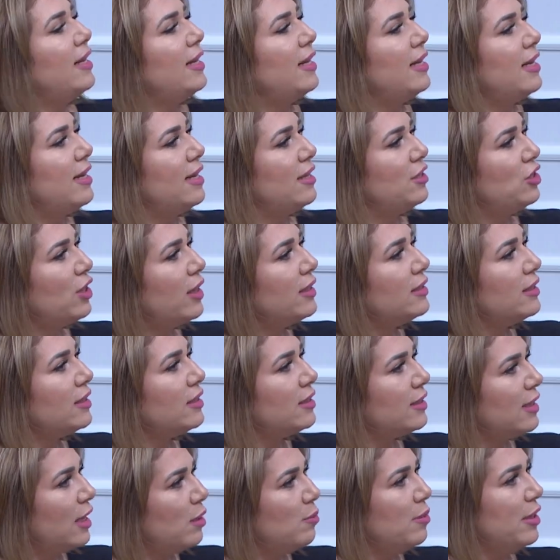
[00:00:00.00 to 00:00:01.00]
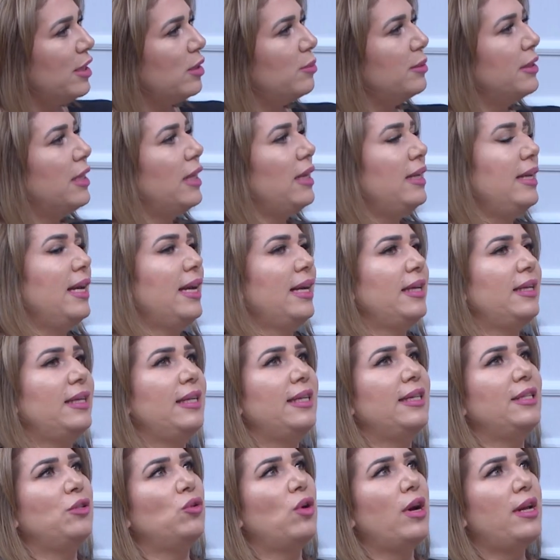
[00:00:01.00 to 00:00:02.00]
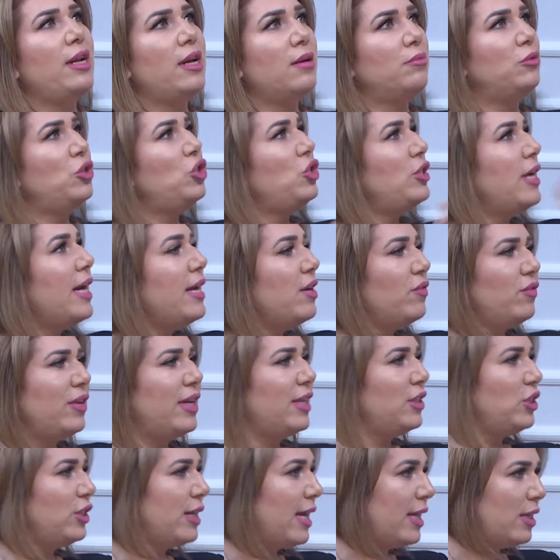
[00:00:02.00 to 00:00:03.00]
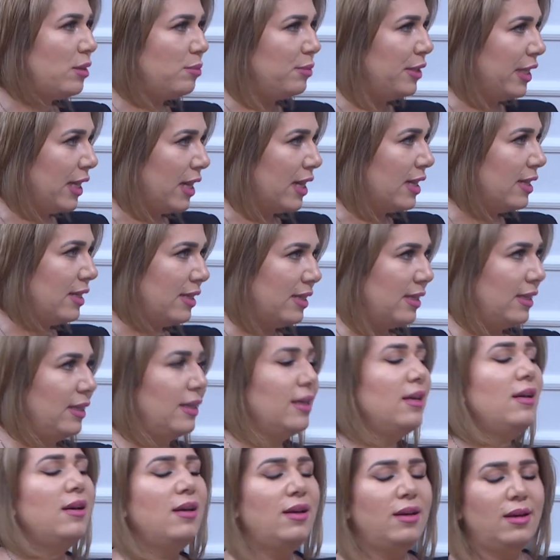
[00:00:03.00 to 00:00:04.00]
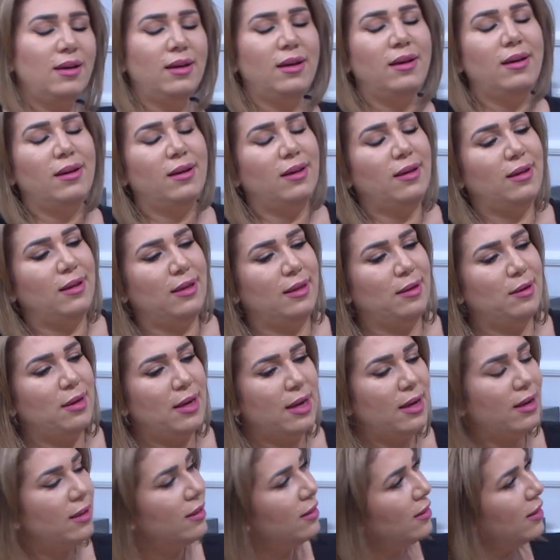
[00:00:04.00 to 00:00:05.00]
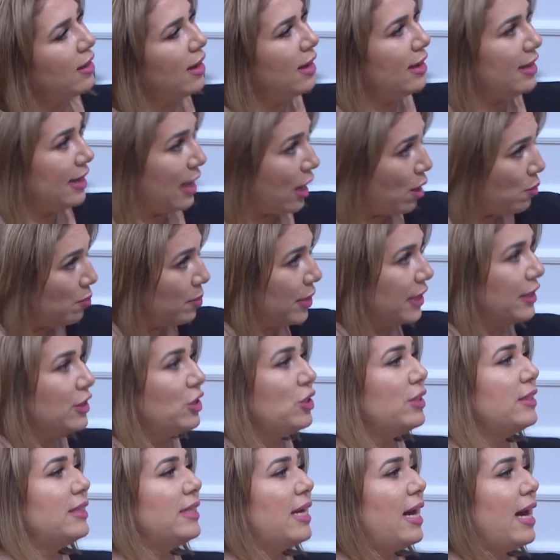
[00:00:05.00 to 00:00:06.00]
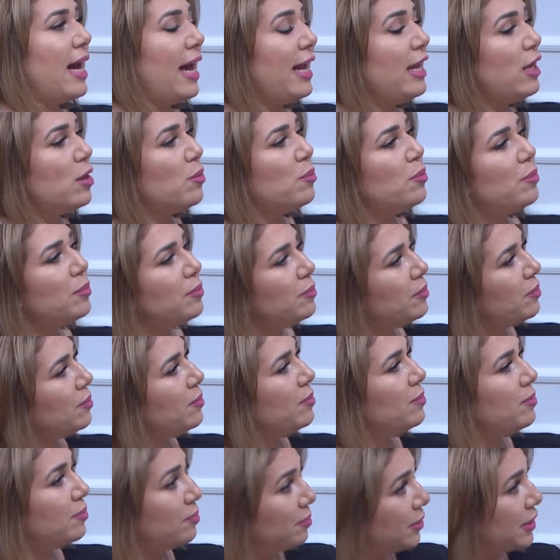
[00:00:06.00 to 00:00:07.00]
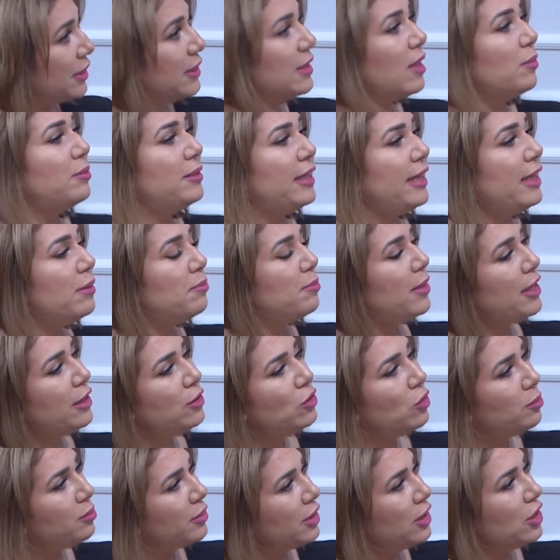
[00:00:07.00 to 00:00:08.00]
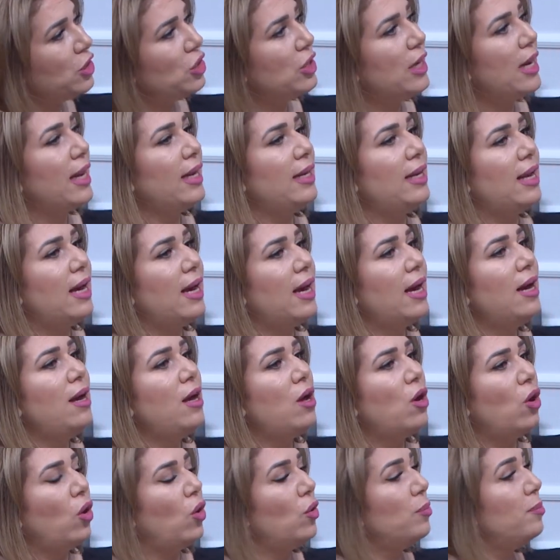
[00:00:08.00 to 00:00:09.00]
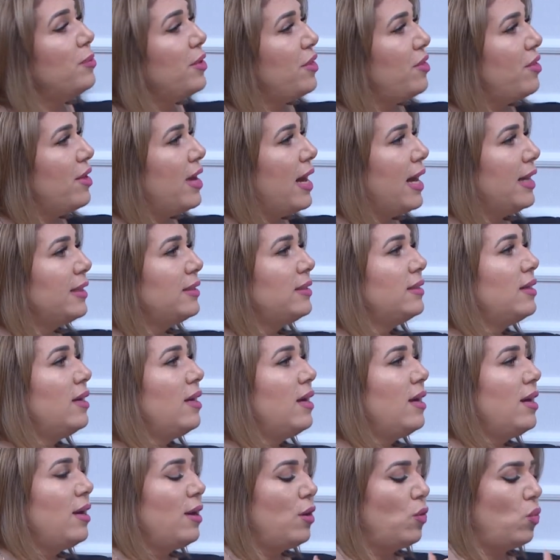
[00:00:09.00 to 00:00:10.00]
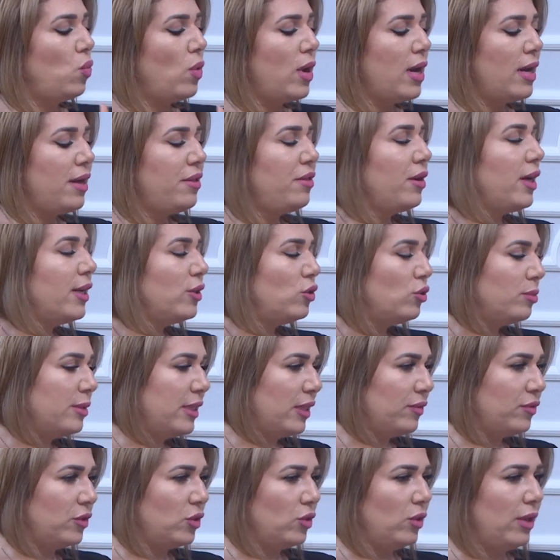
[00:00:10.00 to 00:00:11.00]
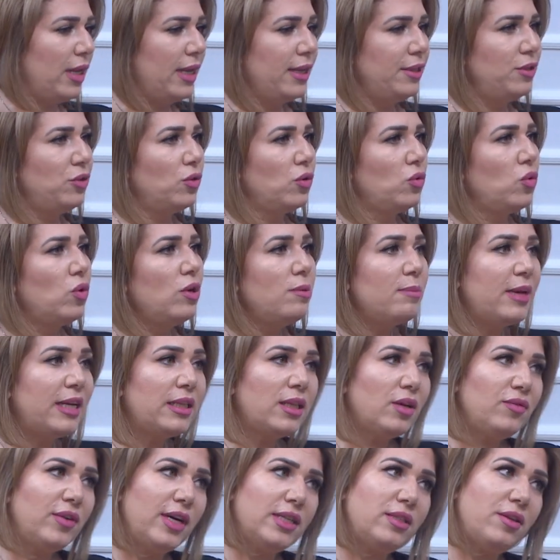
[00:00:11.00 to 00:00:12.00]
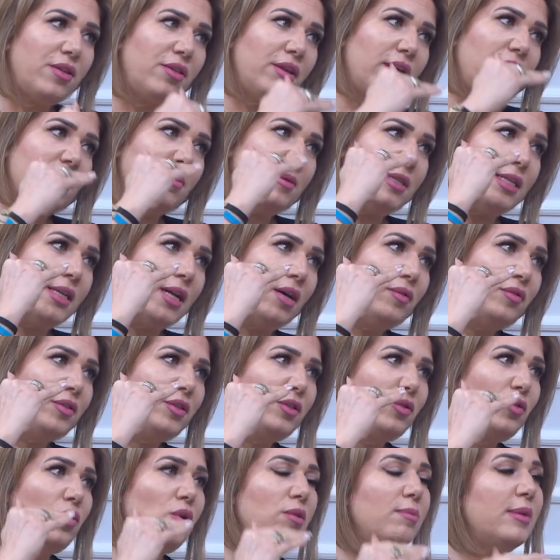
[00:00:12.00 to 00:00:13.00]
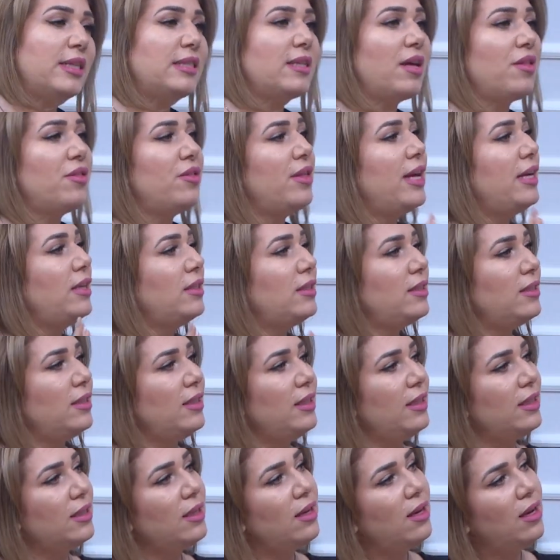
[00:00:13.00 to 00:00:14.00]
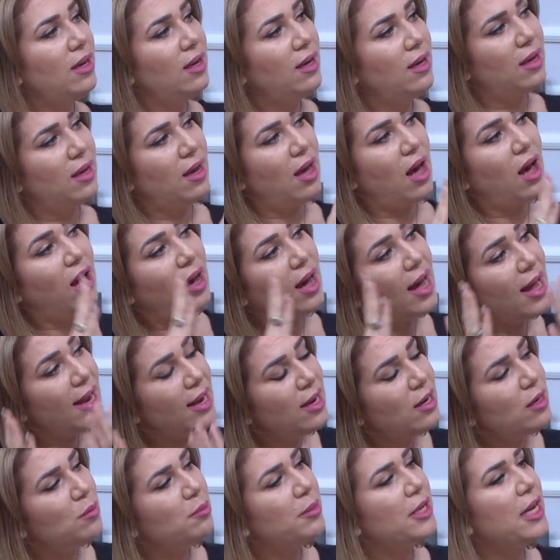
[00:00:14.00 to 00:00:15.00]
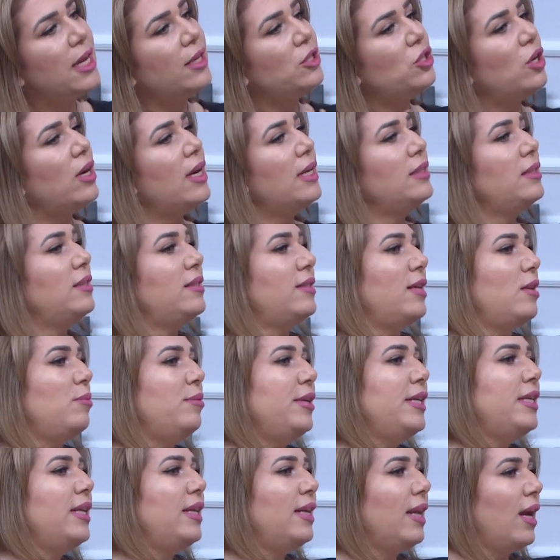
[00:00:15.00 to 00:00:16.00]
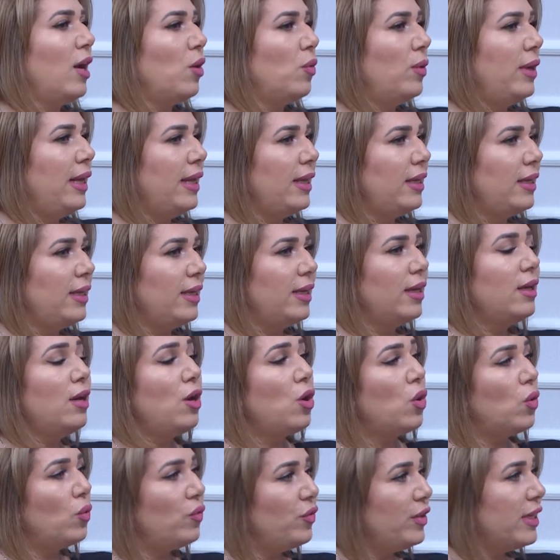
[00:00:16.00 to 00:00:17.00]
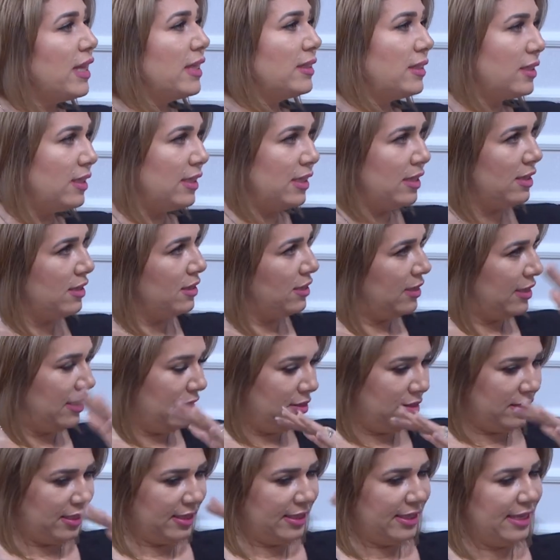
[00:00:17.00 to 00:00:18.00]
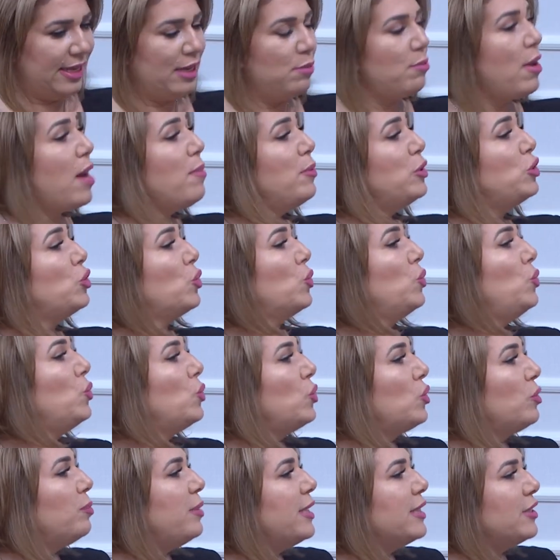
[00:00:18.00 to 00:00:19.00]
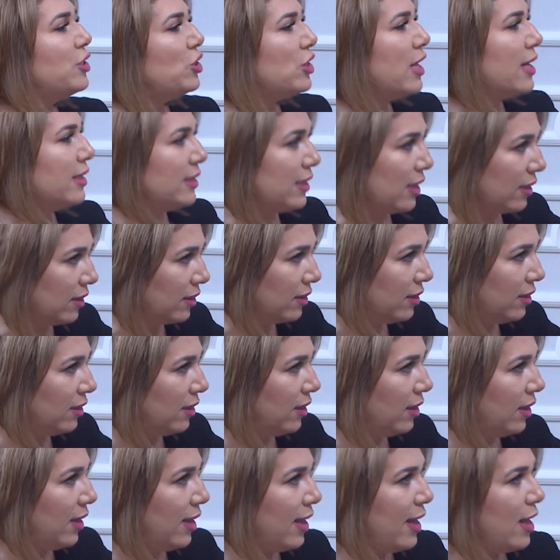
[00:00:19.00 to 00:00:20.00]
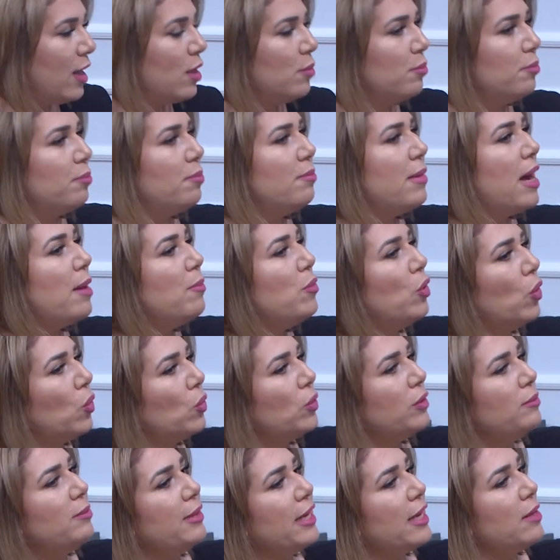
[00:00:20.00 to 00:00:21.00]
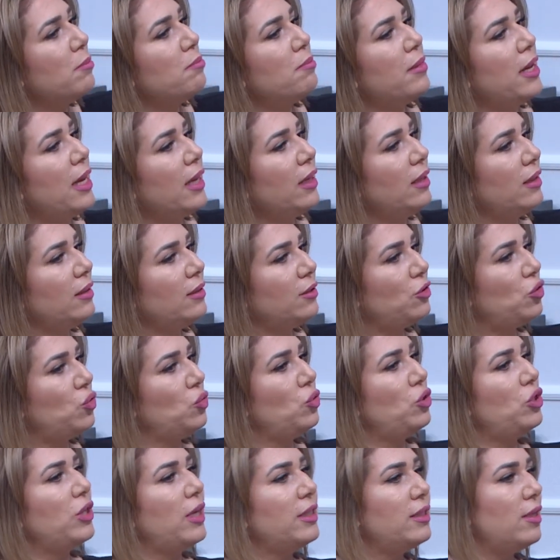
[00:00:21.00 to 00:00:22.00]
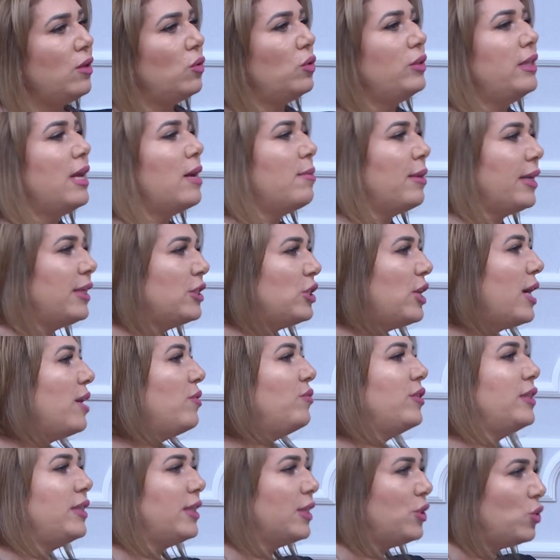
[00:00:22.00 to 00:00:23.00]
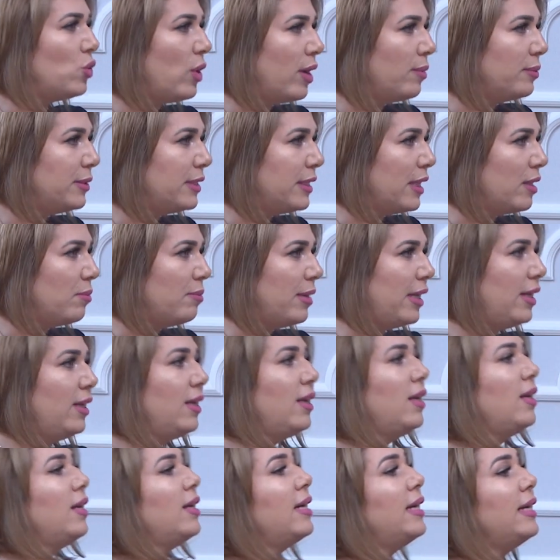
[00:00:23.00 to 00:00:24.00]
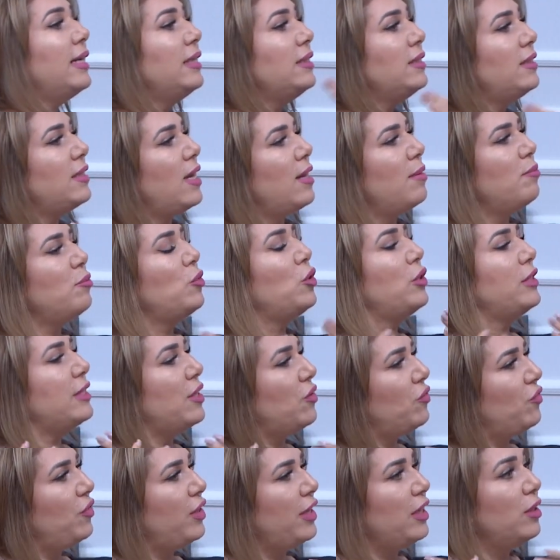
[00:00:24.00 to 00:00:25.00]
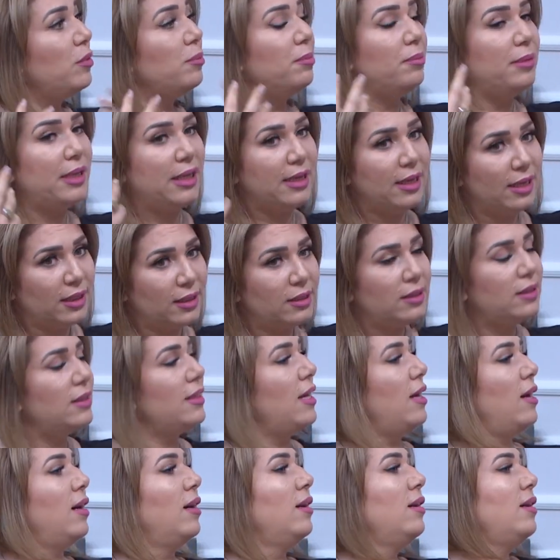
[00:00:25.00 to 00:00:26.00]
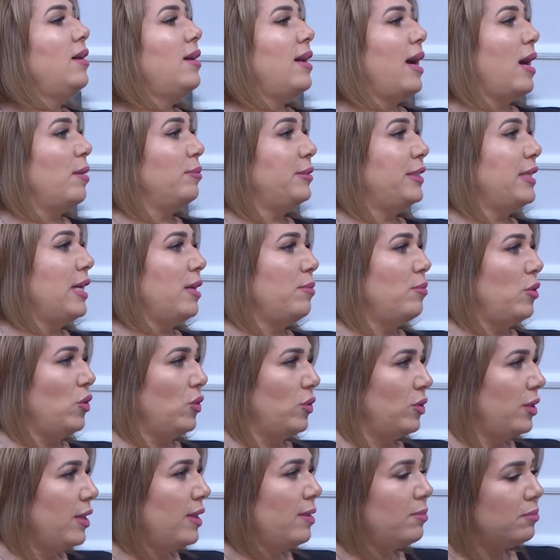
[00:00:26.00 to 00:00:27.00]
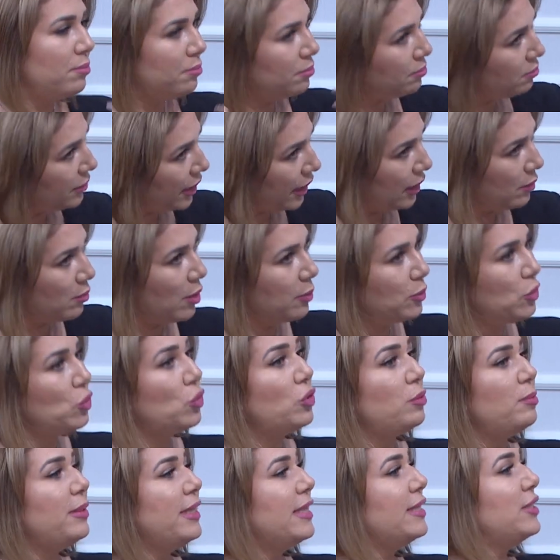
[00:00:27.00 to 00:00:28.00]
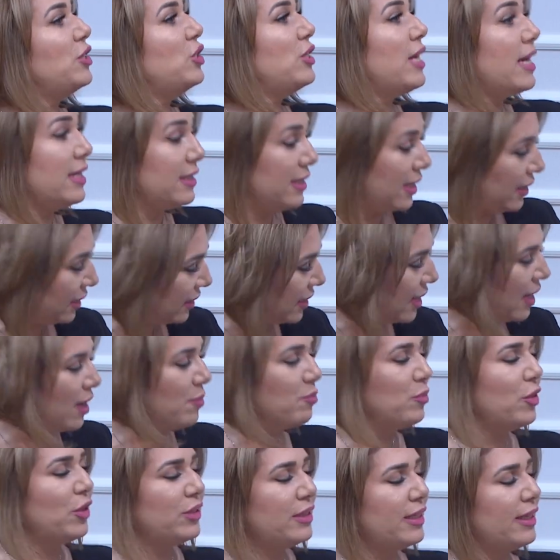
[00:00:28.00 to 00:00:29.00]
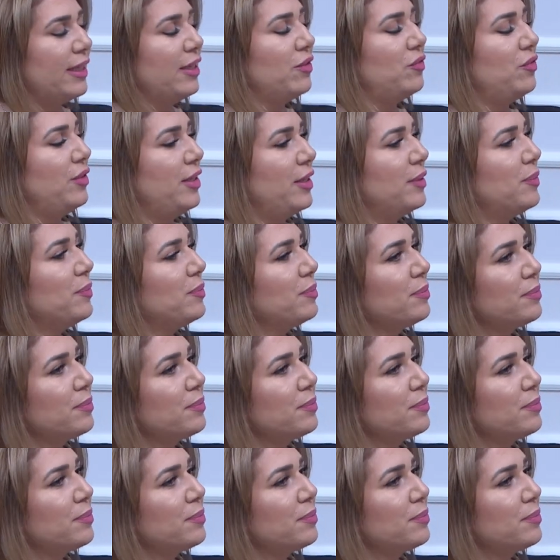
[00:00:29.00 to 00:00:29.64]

آه، الشخص السلبي اللي بضل يحكي انه انا مش شايف الاشياء المنيحه اللي, آه، عم بنجزها اللي عم بنجزها انجازاتي بشكل عام بالضبط هي برضه بترجع لحب الذات وثقته بنفسه لانه كل ما ارتفعت الثقه بالنفس كل ما تاثرتي اقل بالاشخاص السلبيين اللي حواليك وفي ناس اللي ما بيشعروك بانجازك ما بيعود بهمك شو الشخص اللي قدامك شايف انت شو عم تعمل انت مكتفي باللي انت عم تعمله يعني مقتنع. مبسوط بانجازك نعم, نعم. مقتنع فيه وقد